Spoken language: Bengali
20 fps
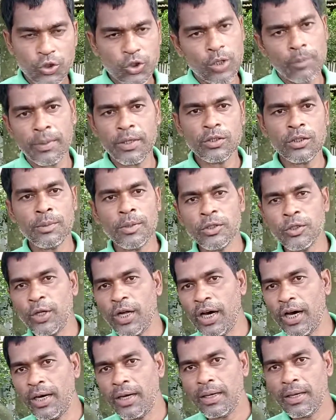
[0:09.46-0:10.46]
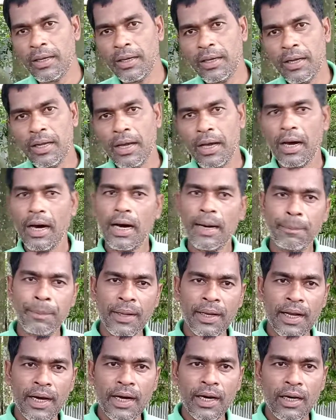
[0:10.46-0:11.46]
সম্মানিত বন্ধুরা
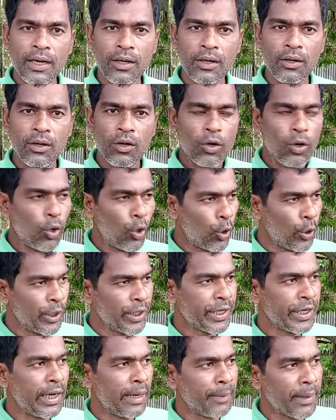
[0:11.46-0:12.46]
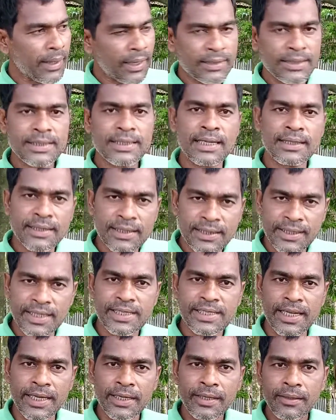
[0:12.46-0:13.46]
আপনারা অনেকে আমার কাছে জানতে
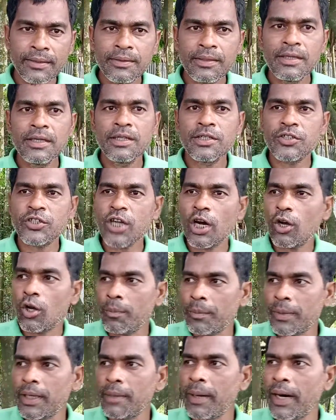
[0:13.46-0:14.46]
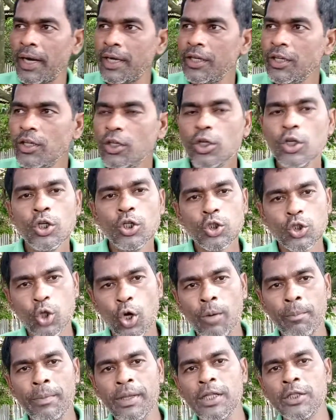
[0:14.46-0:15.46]
চাইছেন যে আলমগীর ভাই
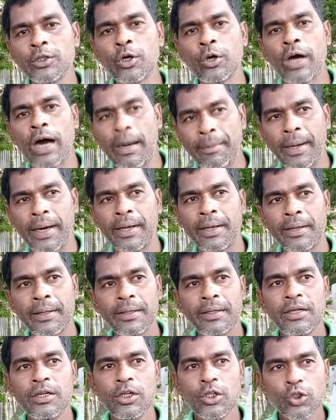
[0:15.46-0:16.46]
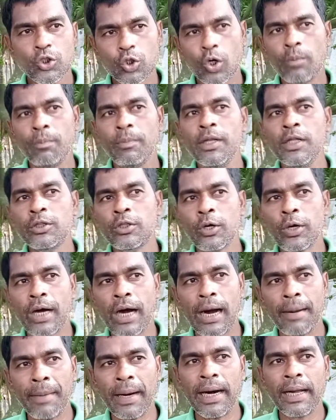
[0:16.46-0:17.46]
সম্মিলিত খামার সম্মিলিত
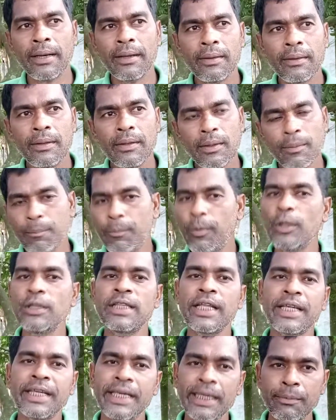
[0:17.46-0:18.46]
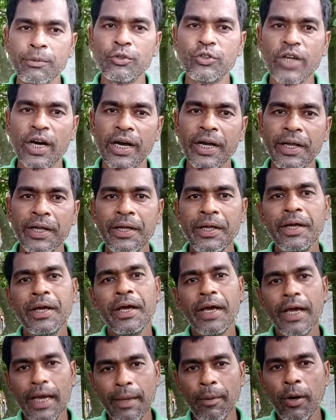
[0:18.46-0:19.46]
খামার বলতে কি বোঝায়
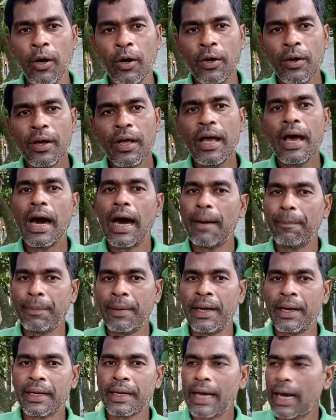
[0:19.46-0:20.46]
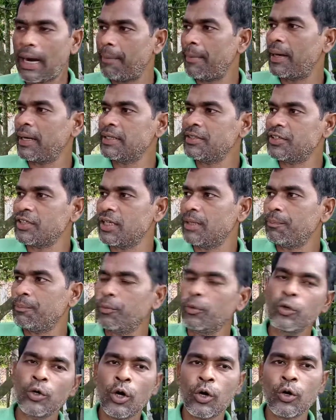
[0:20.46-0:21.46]
এবং আপনার খামারের যে
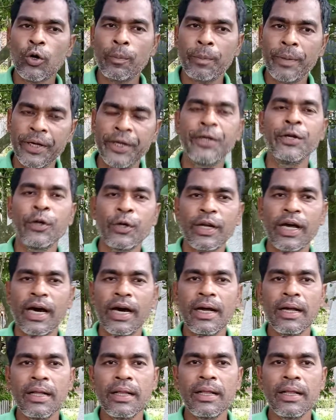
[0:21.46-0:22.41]
পূর্ণাঙ্গ ভিডিওটা